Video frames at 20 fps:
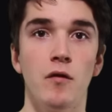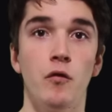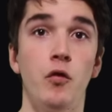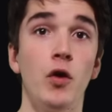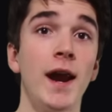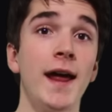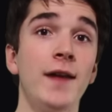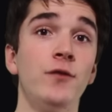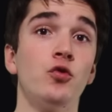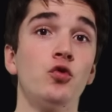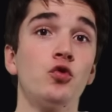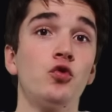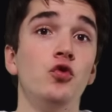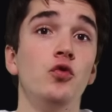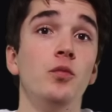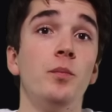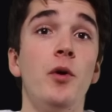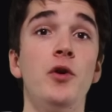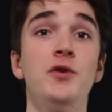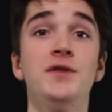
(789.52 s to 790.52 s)
voilà donc
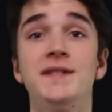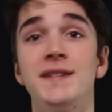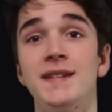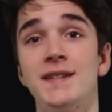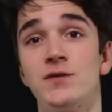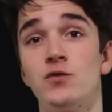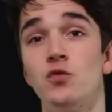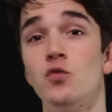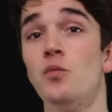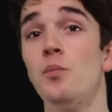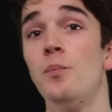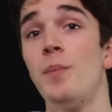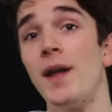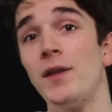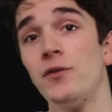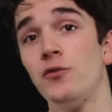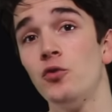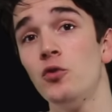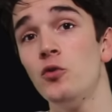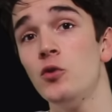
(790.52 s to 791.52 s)
une bonne saison,
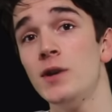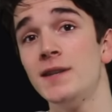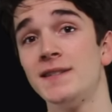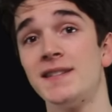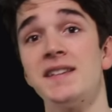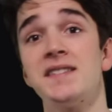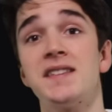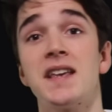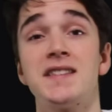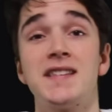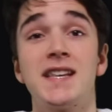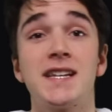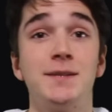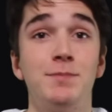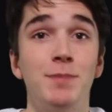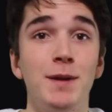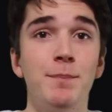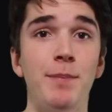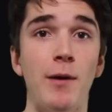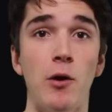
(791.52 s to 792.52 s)
pas deux, et ça, ça
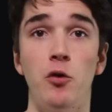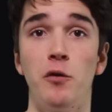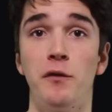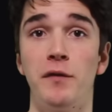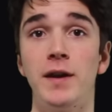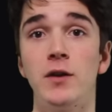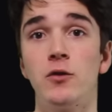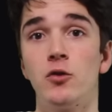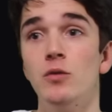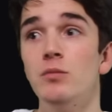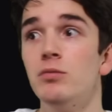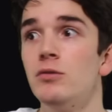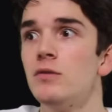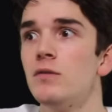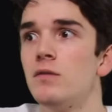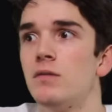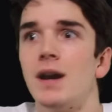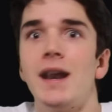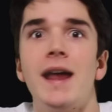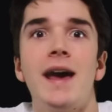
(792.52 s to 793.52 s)
s'explique par le fait que
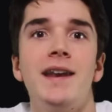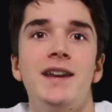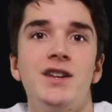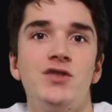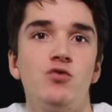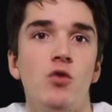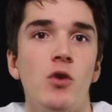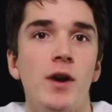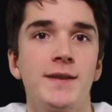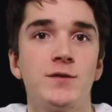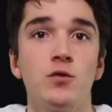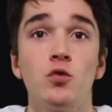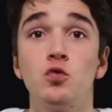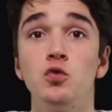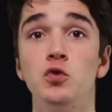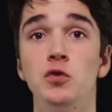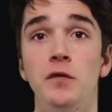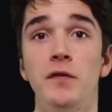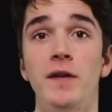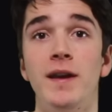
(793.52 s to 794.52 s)
bon, voilà, les joueurs, ils ont
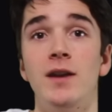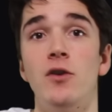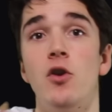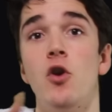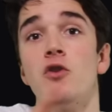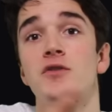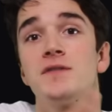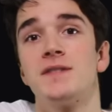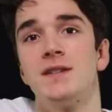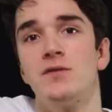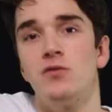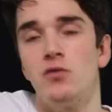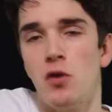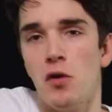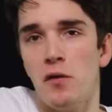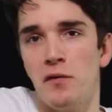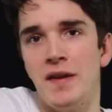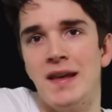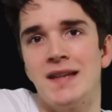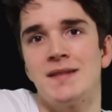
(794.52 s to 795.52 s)
tous fait leur saison de
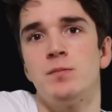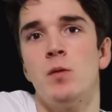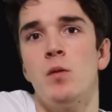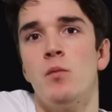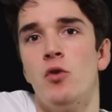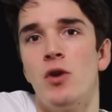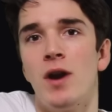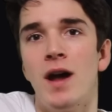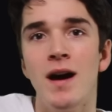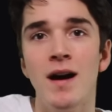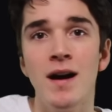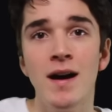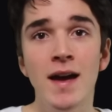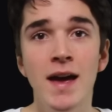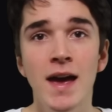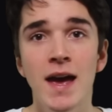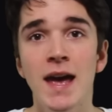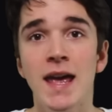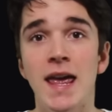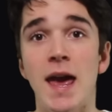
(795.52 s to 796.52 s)
leur vie à ce moment-là,
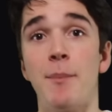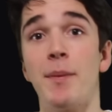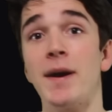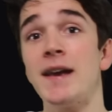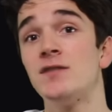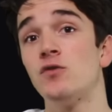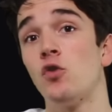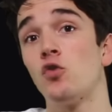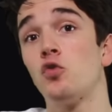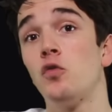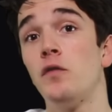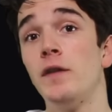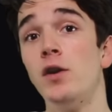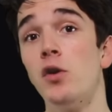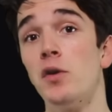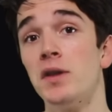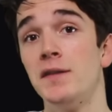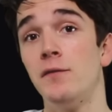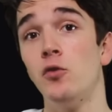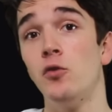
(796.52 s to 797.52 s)
et après ils ont retrouvé
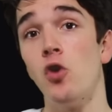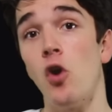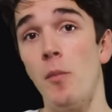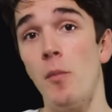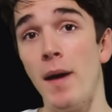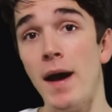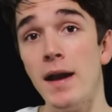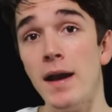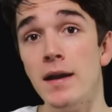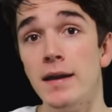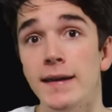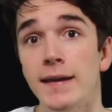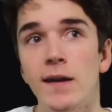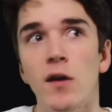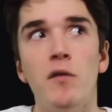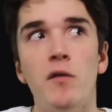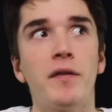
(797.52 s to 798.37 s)
leur niveau normal, et en